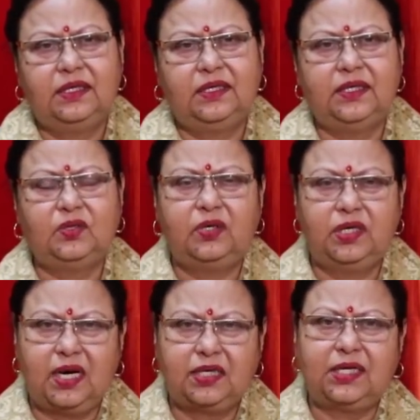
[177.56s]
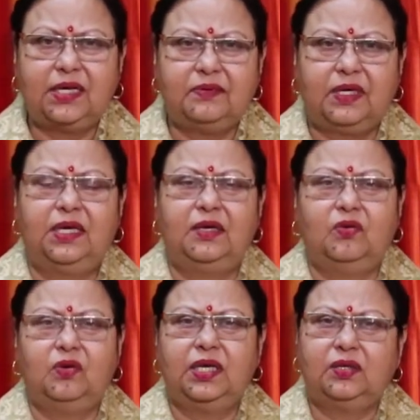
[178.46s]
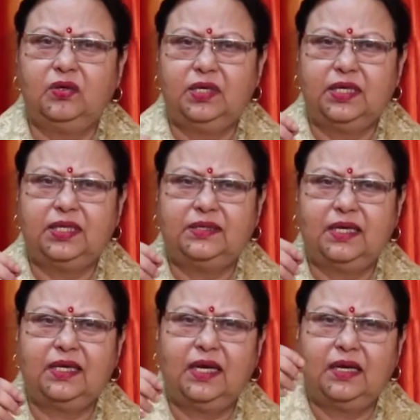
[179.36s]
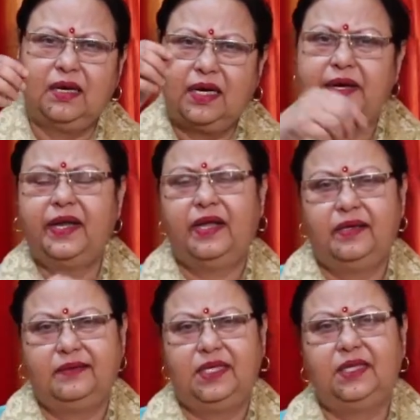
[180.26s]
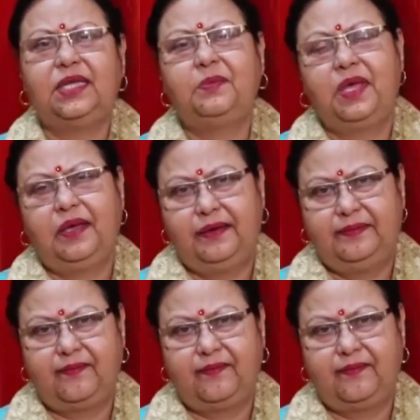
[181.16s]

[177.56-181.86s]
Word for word: ये जो निराशा वाले लोग हैं तो इनकी संख्या नगण्य है गिनती में है